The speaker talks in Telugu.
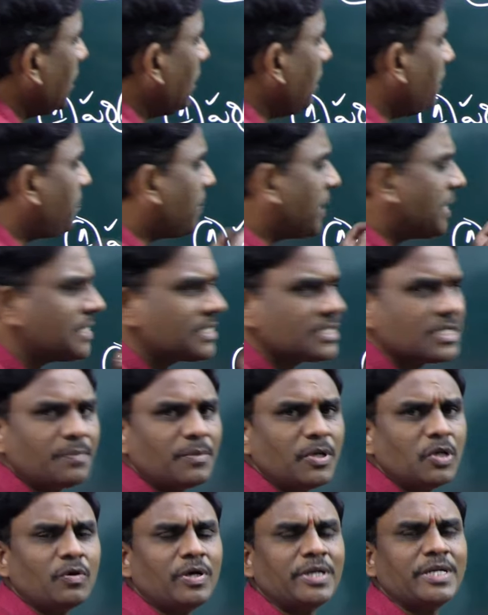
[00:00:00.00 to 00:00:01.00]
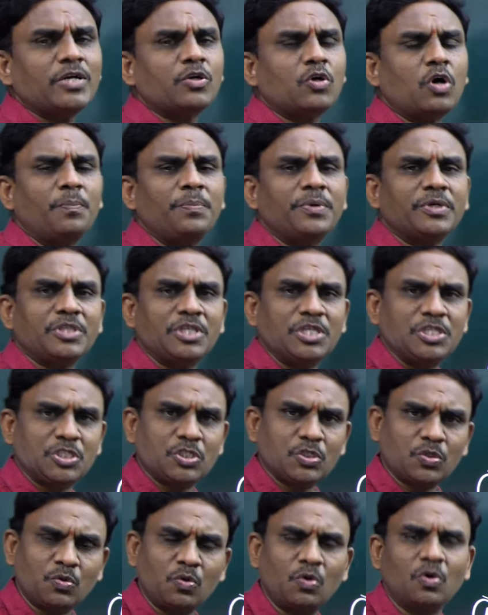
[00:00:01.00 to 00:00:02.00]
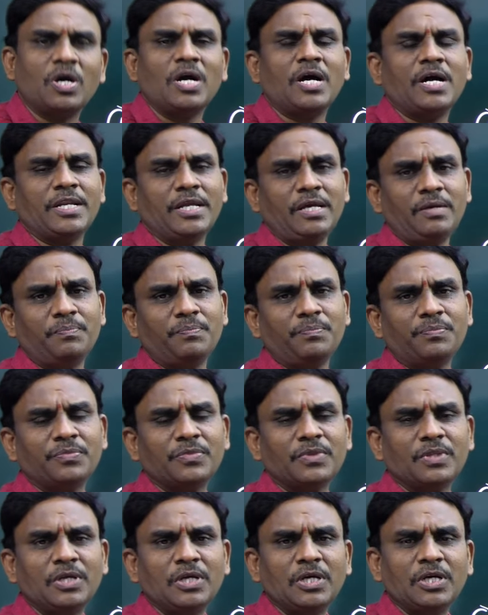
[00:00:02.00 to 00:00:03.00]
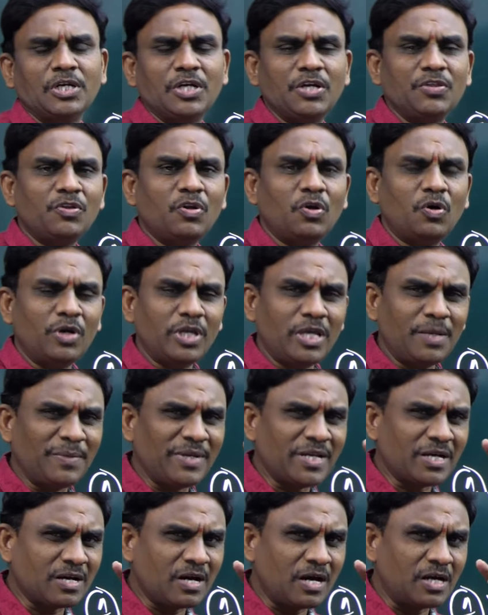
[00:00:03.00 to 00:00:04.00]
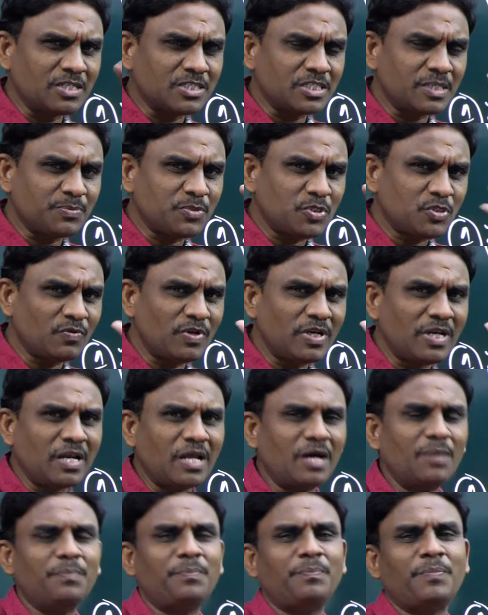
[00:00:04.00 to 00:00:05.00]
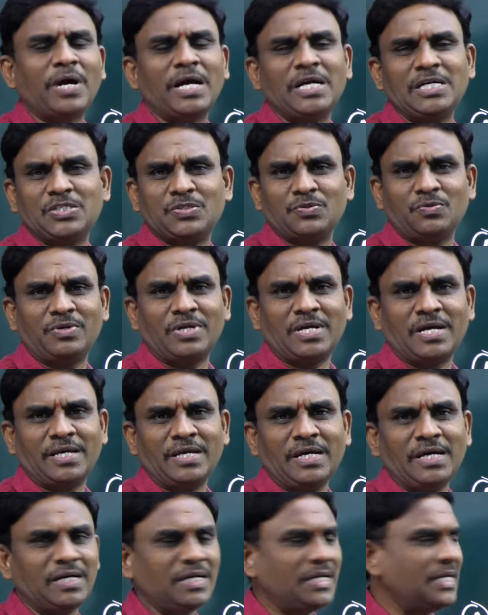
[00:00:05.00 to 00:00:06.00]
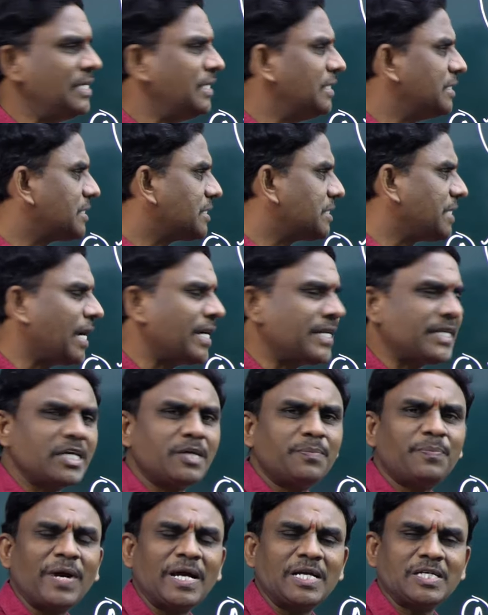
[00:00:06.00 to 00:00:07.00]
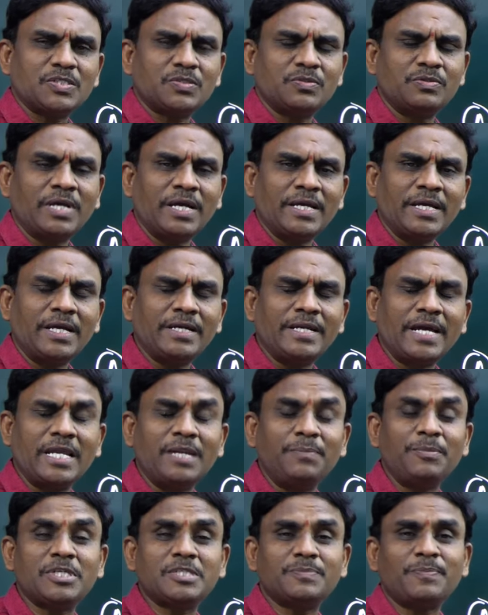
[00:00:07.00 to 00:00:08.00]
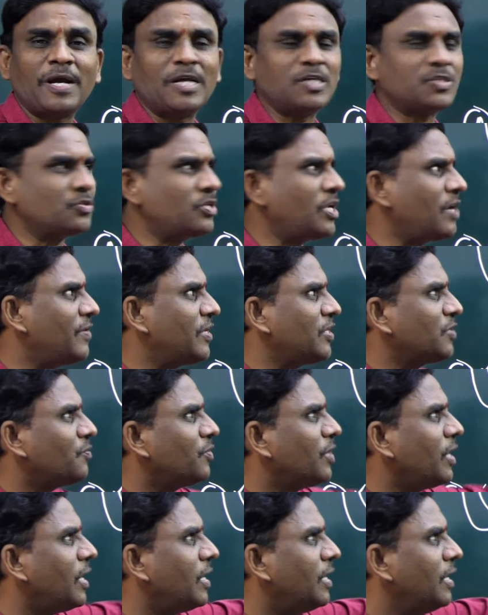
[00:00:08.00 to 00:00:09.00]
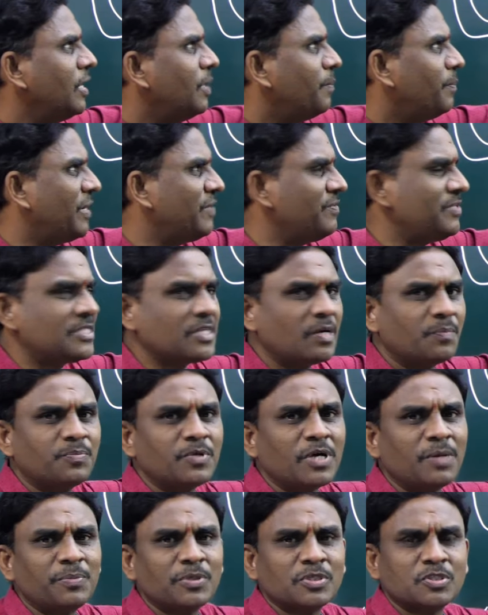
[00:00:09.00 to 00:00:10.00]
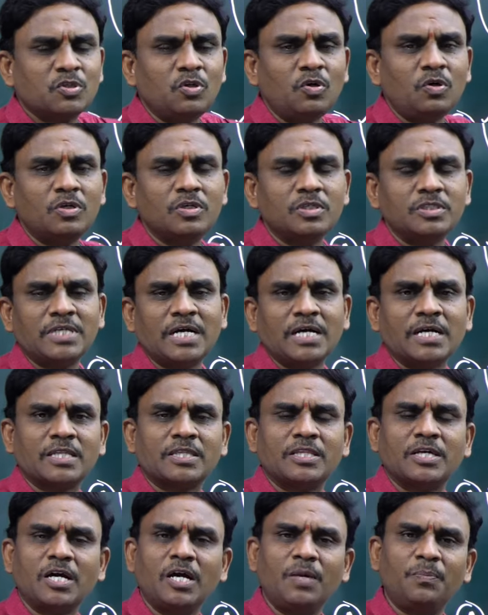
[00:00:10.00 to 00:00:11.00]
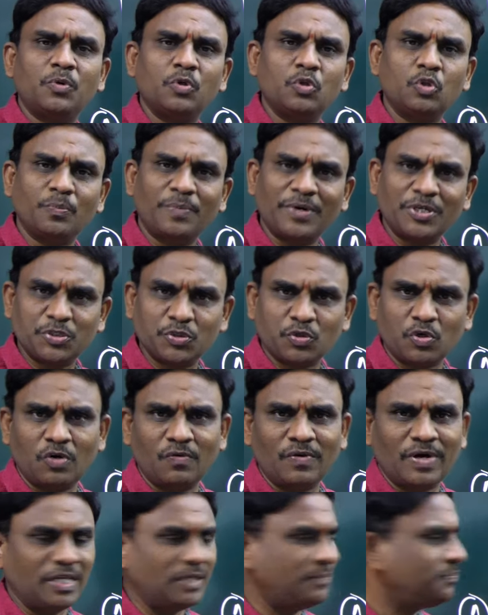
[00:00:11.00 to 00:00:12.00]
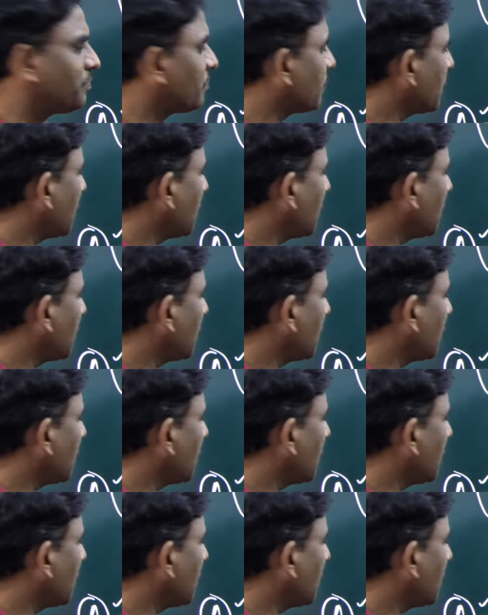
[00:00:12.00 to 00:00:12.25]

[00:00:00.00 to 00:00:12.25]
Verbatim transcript: ఈ పరిశ్రమలు అనే టాపిక్ తీసుకోగానే ఇందులో ఏమైనా కాన్సెప్చువల్ పాయింట్స్ ఉన్నాయా స్టాటిక్ పాయింట్స్ ఉన్నాయా డైనమిక్స్ పాయింట్స్ ఉన్నాయా అనేది కూడా మనం ఈ సబ్ టాపిక్స్లో జాగ్రత్తగా పొందుపరుచుకోవాలి